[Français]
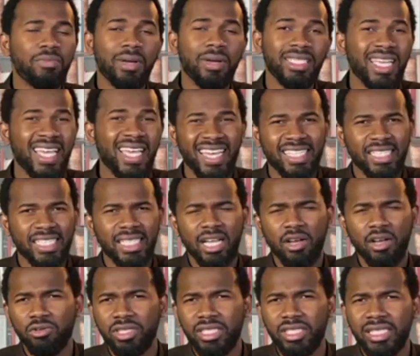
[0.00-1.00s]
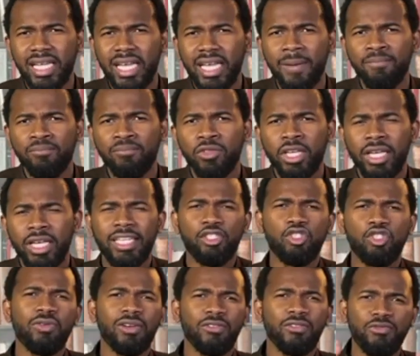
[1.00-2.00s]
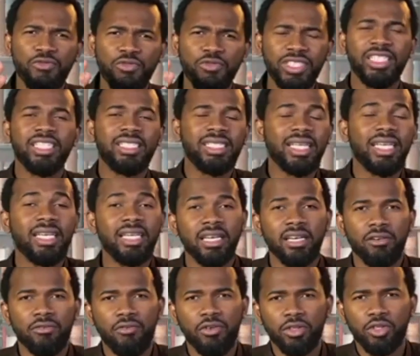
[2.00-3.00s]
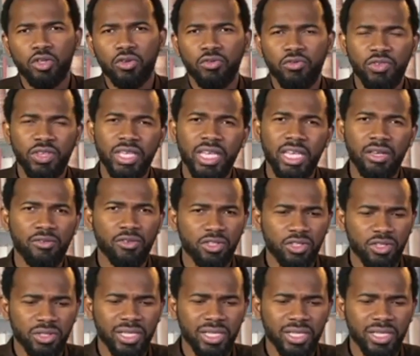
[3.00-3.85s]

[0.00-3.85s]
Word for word: manière extraordinaire et Dieu va visiter votre vie et votre